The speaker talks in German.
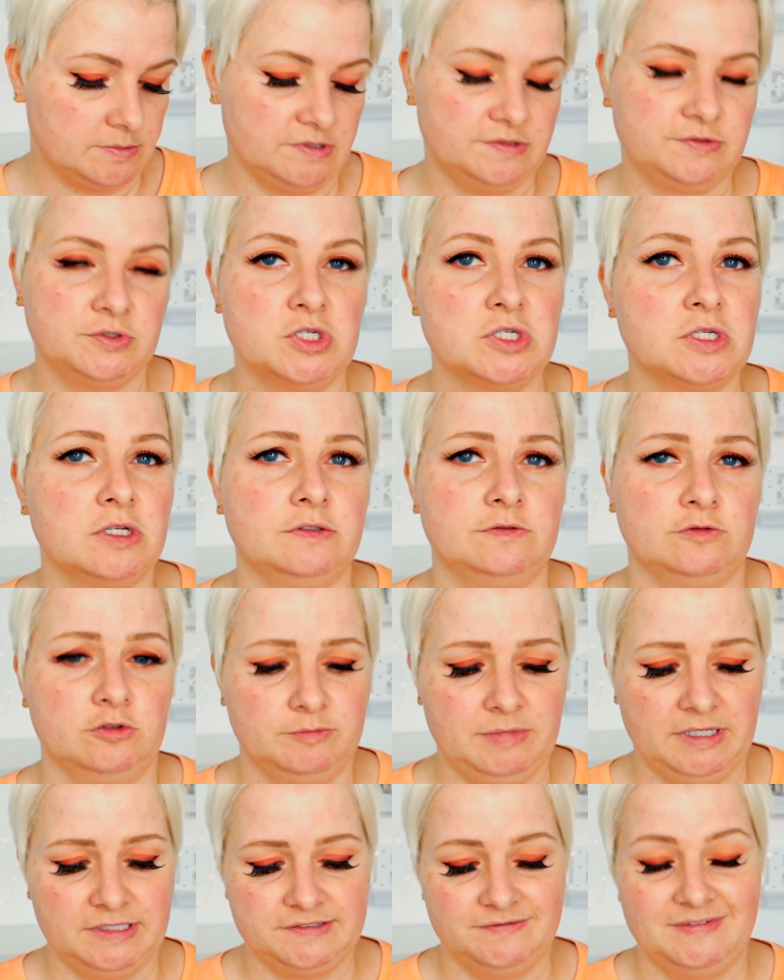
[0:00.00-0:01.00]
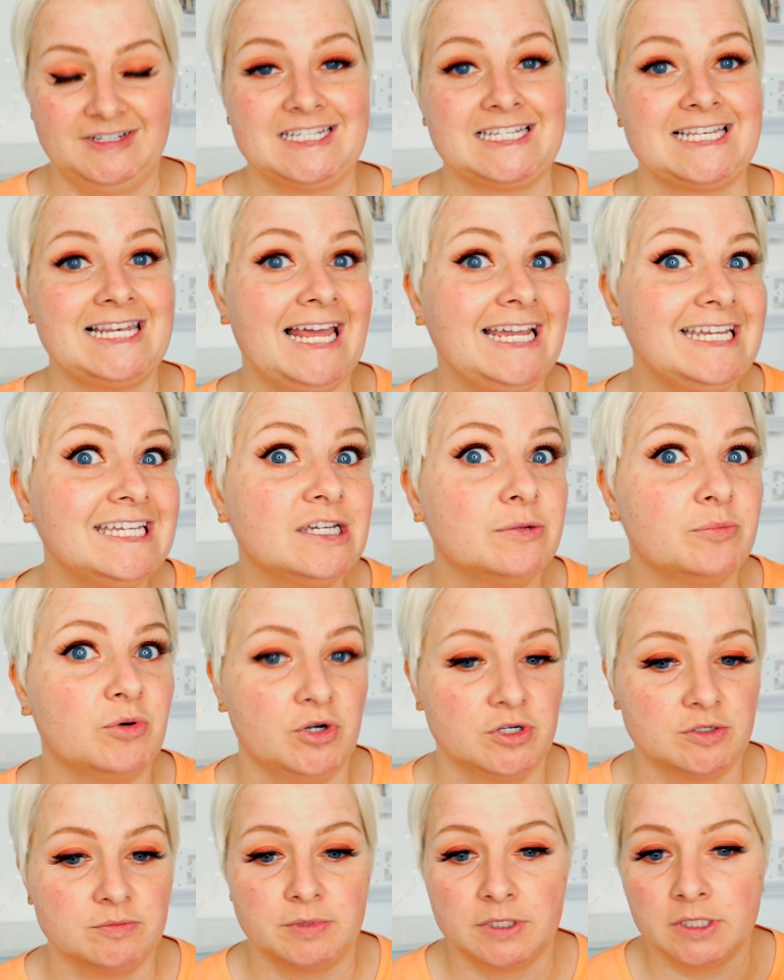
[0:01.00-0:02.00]
das könnte ganz gut passen, weil ich leicht
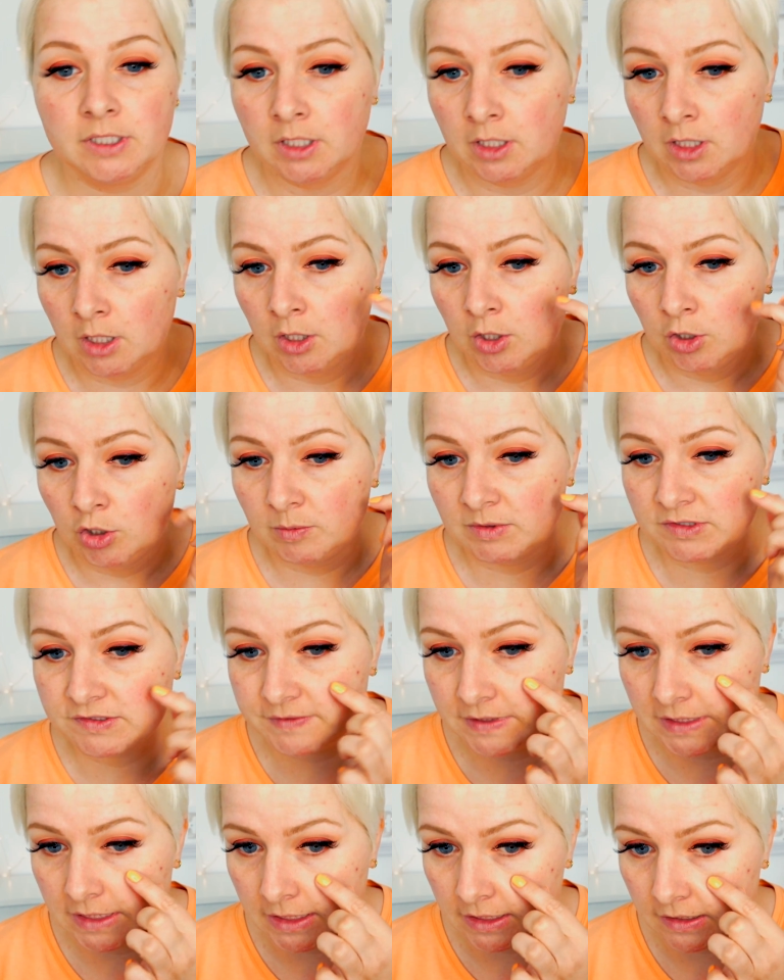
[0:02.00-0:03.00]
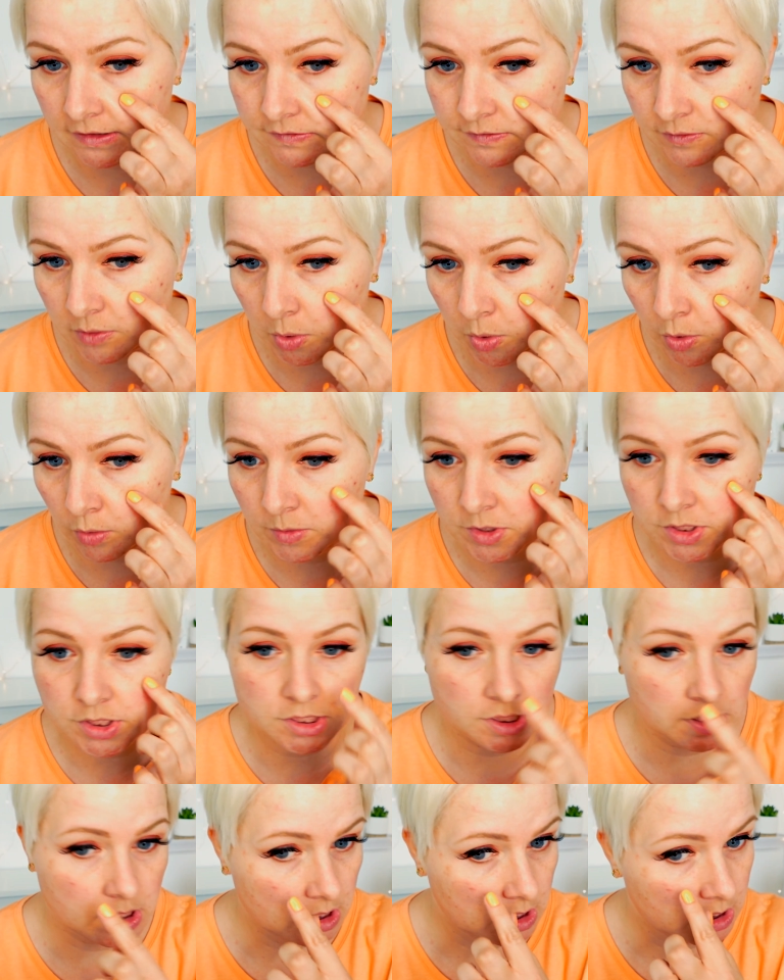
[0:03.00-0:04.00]
gebräunt bin. Übrigens, wenn ihr hier so
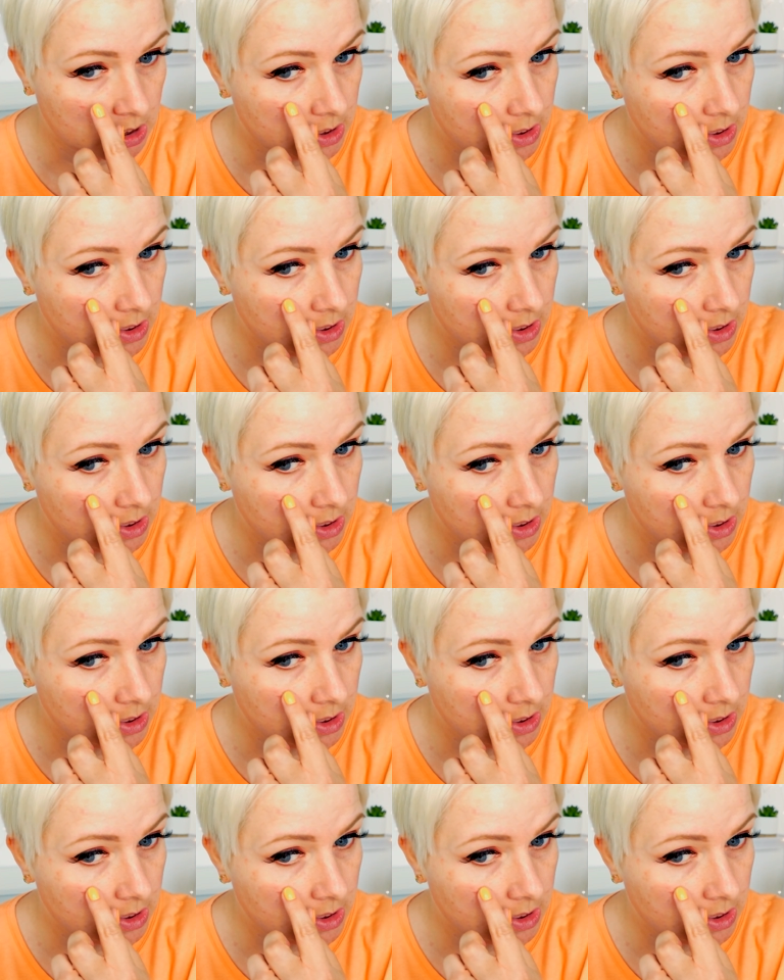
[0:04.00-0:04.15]
komische,